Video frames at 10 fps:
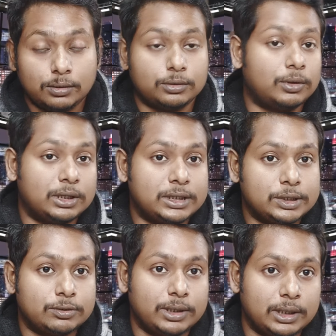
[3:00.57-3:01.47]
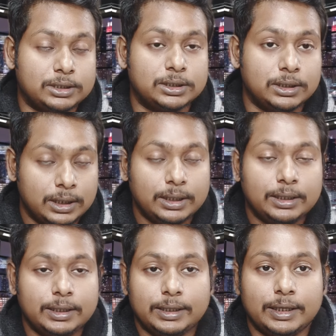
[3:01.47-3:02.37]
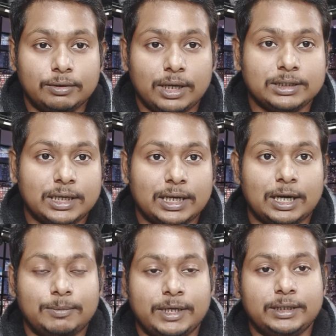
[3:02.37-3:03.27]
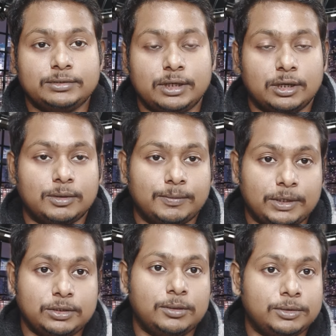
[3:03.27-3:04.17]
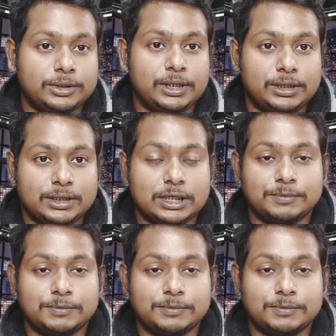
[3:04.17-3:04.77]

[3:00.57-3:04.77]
গতকাল শেষ হয়ে গেছে এটাই হলো আজকেকার আপডেট সেরকম আপডেট পাঁচজন অবশ্যই চ্যানেলটা